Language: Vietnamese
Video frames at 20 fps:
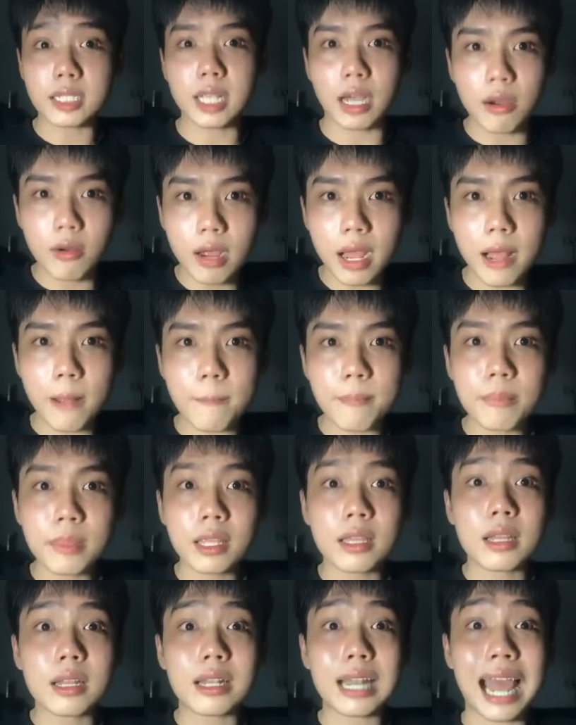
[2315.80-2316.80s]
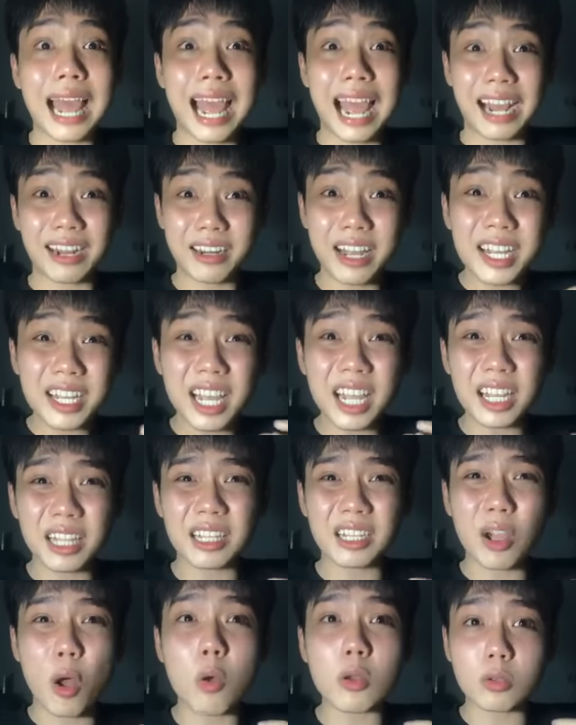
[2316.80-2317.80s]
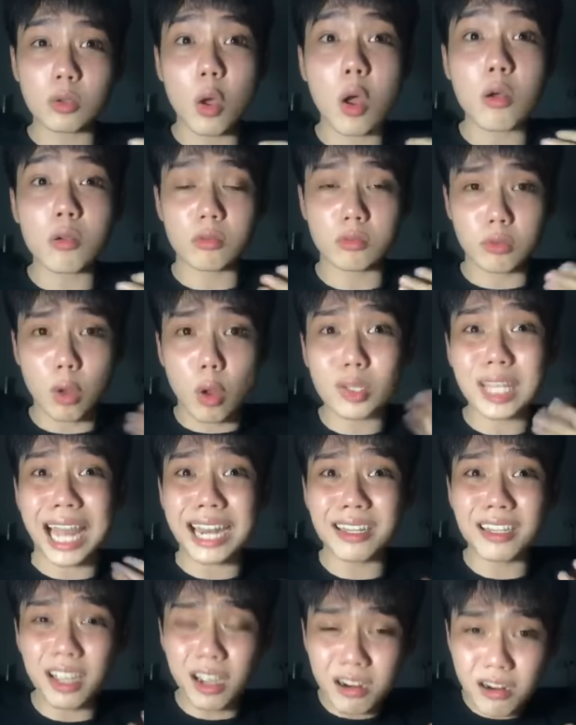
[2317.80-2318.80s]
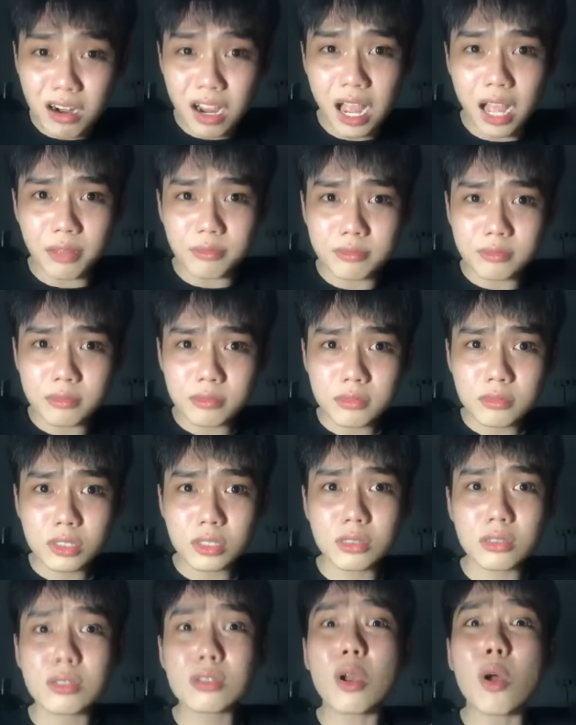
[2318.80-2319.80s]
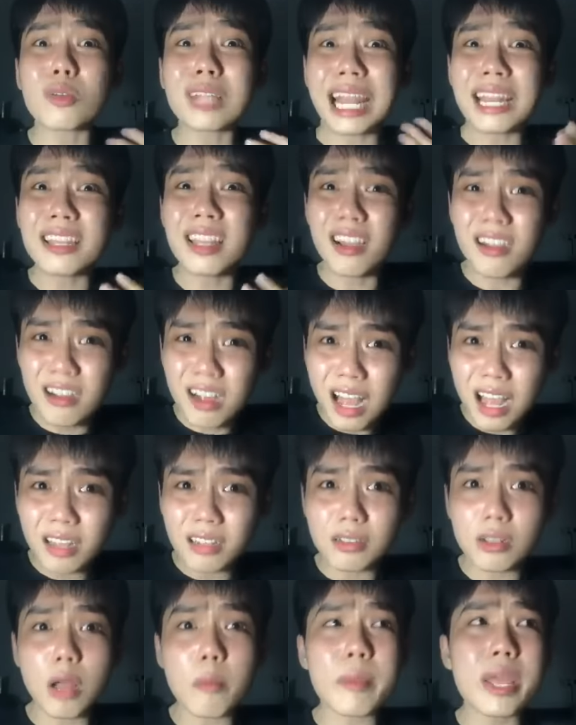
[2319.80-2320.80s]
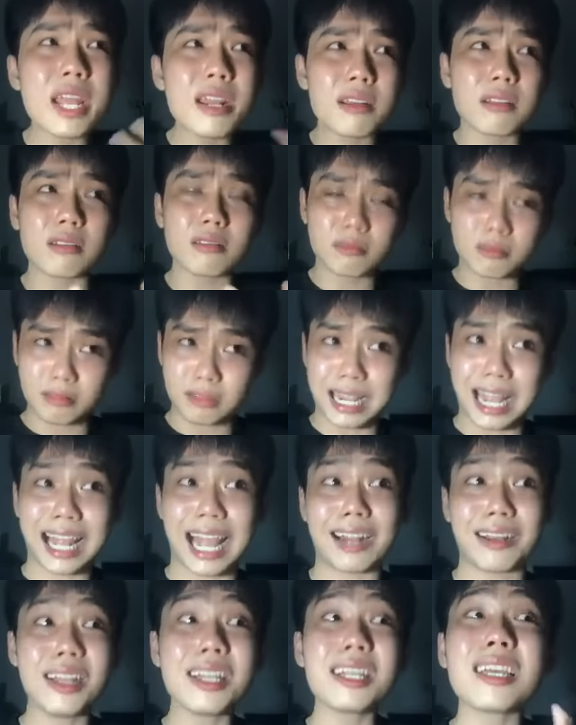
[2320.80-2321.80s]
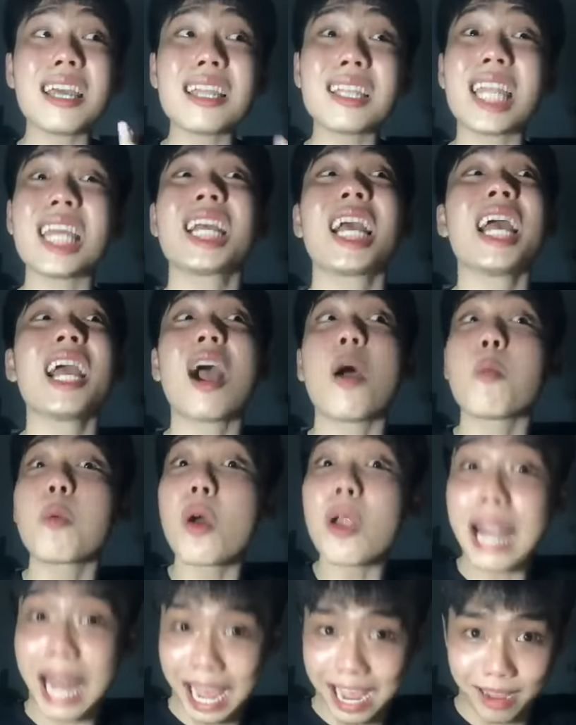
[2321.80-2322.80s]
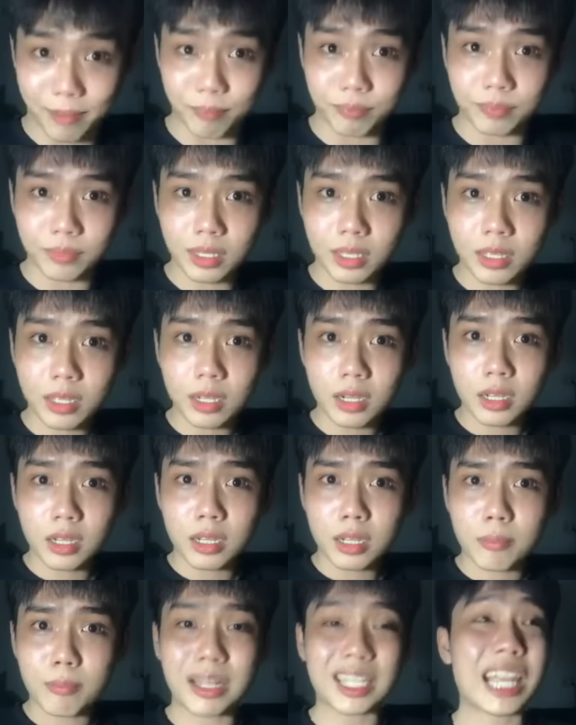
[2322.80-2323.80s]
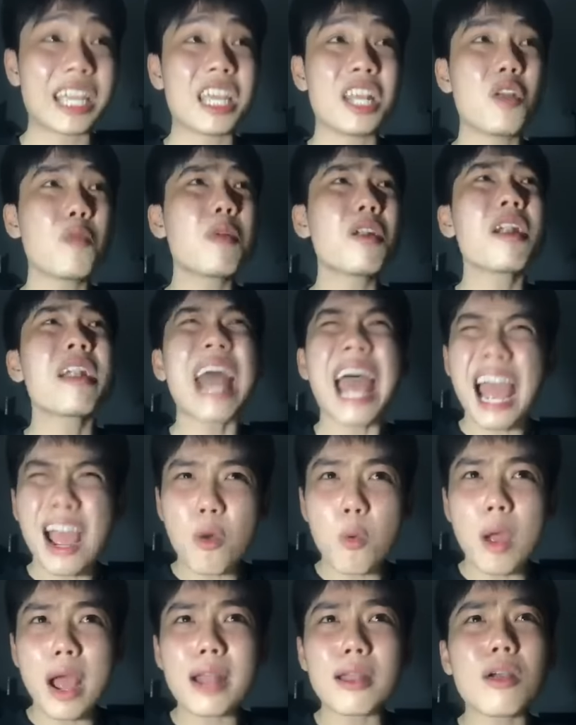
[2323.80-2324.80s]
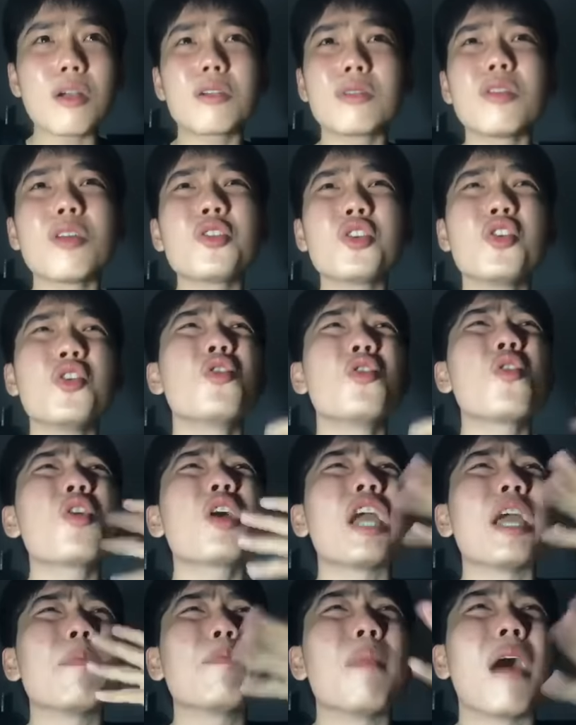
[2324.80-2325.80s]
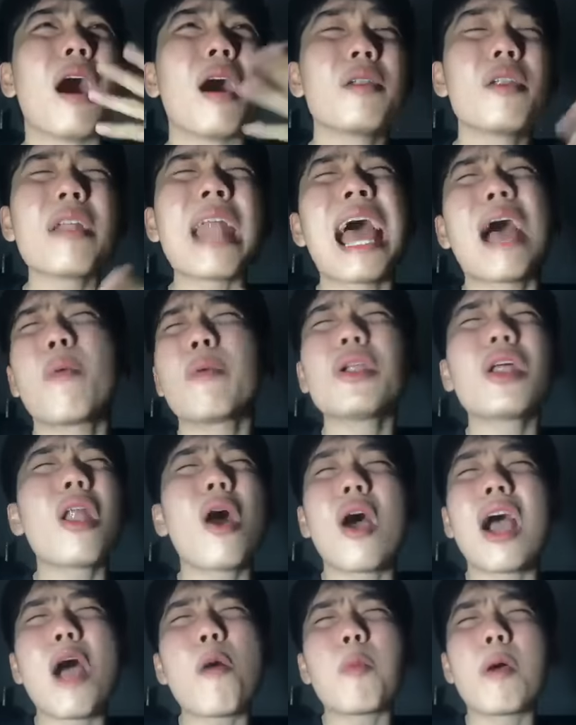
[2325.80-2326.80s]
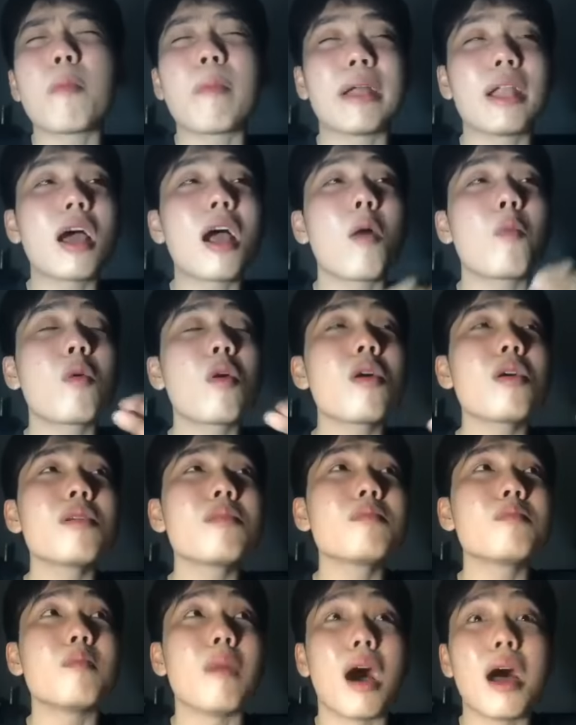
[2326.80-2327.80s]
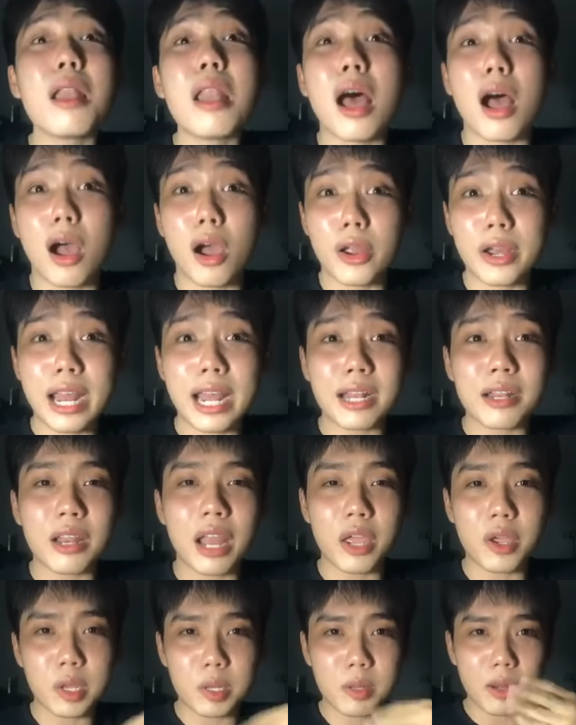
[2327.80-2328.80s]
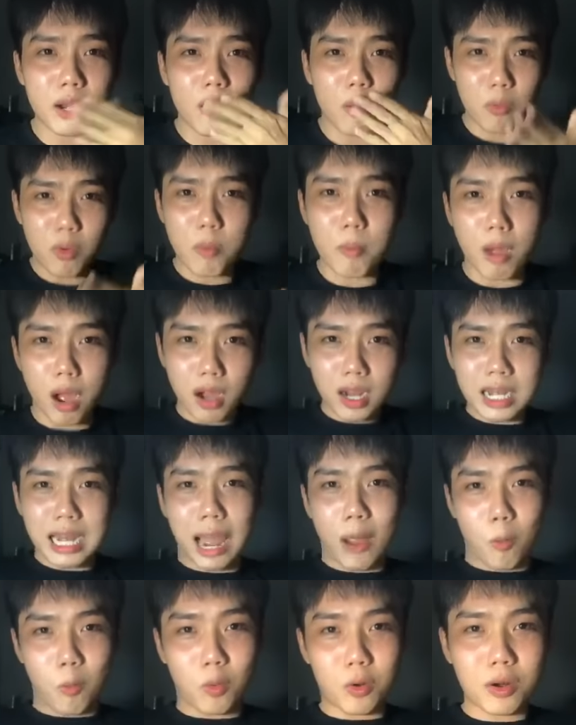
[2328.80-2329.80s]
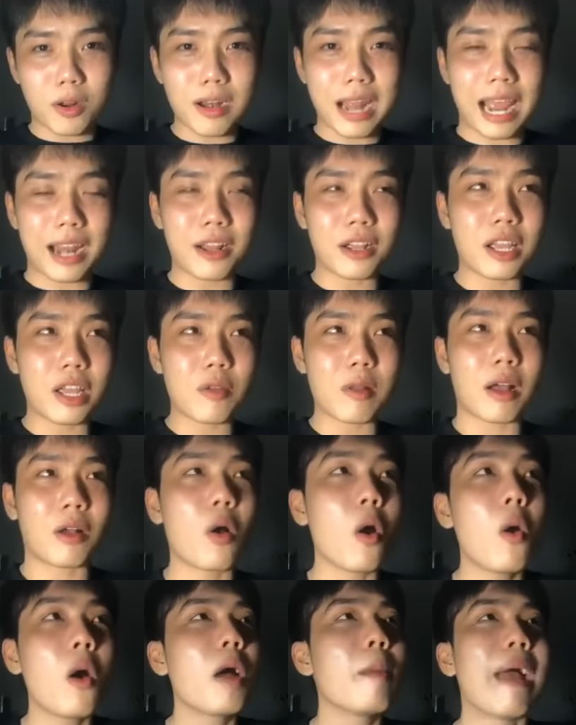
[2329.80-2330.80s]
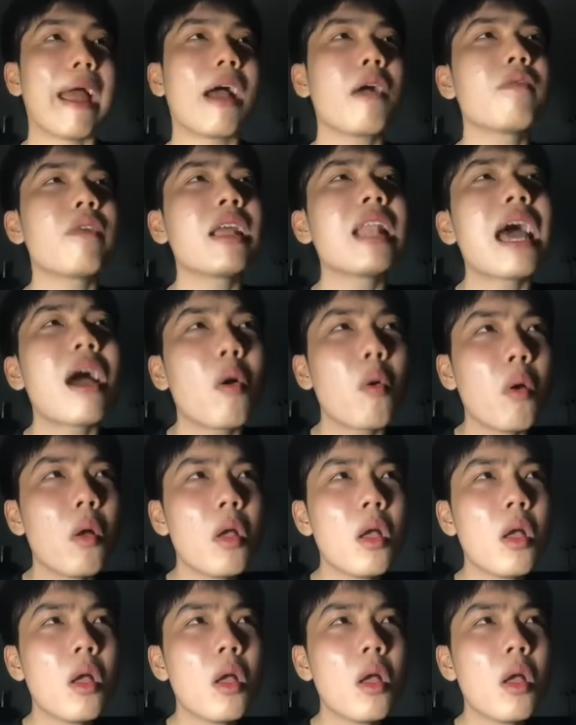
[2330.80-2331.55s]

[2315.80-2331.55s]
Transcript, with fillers: sự á là thằng nicky con con con thanh như á con thanh như á nó biết là thằng nicky tiki không có làm mà tại vì lúc đó nó đau quá nó nó chưa có kịp mở nó đau quá nó lo khóc không mà nó không có mở lời ra để kiểu như nó không có mở cái lòng của nó ra nó kêu là tôi ơi bạn không phải lâu